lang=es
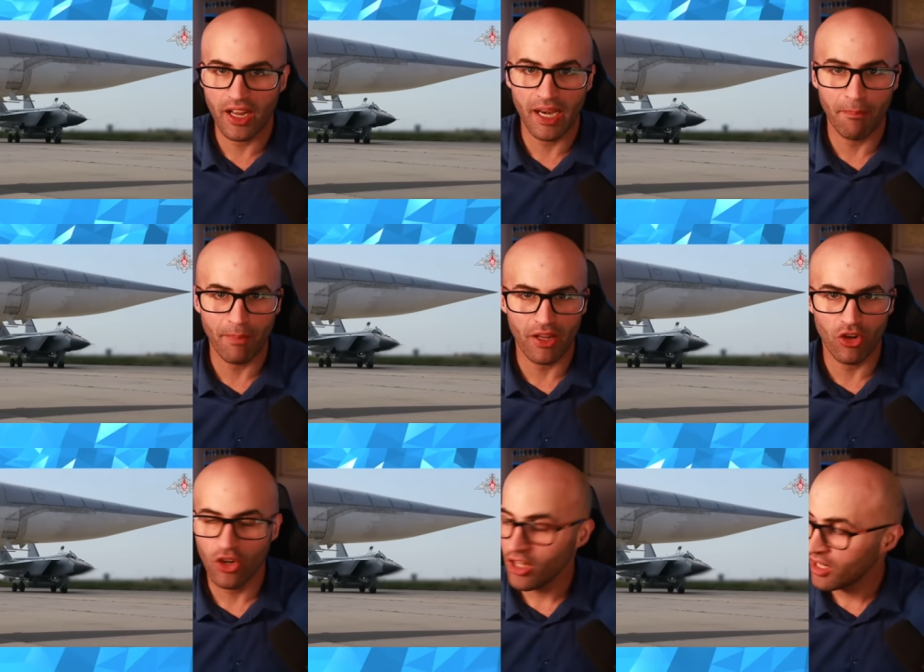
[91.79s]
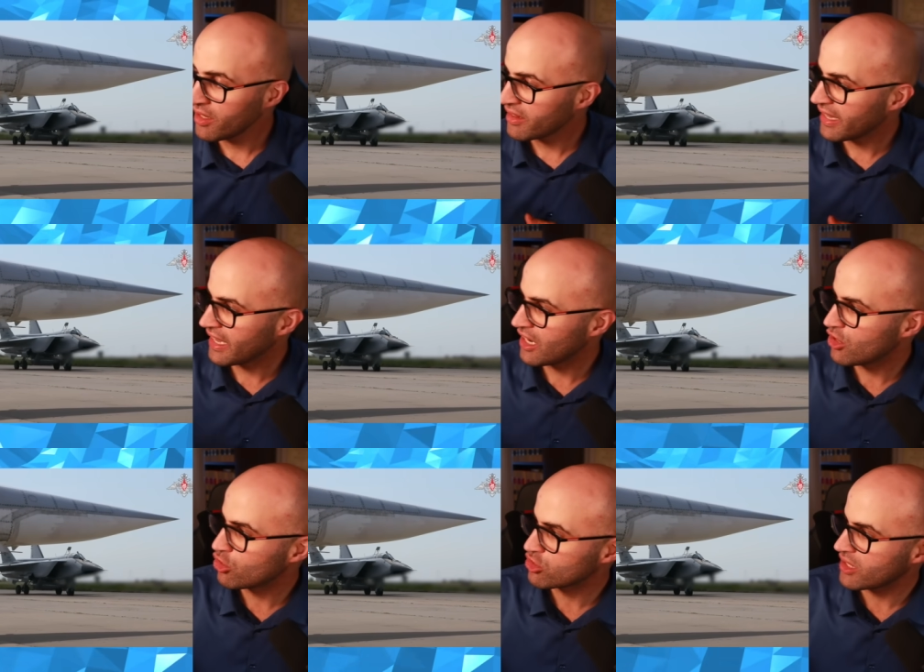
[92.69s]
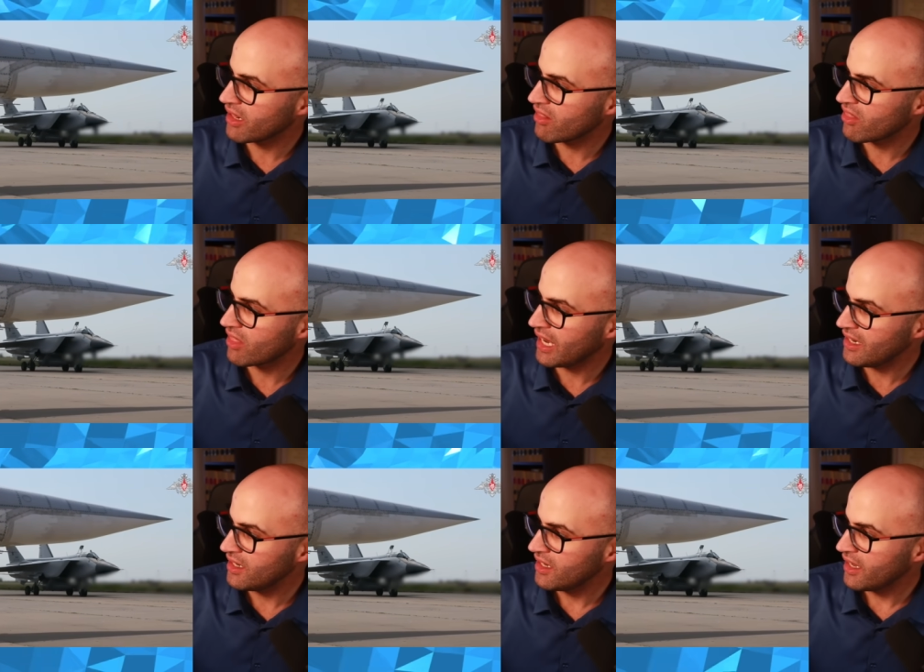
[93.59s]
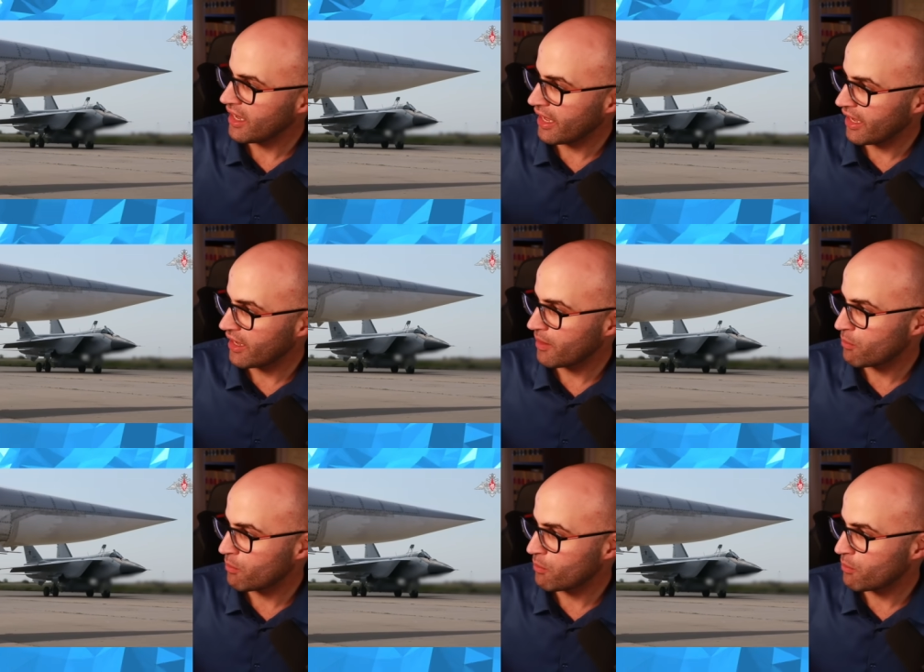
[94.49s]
el empleo de los Kinzhal, eh,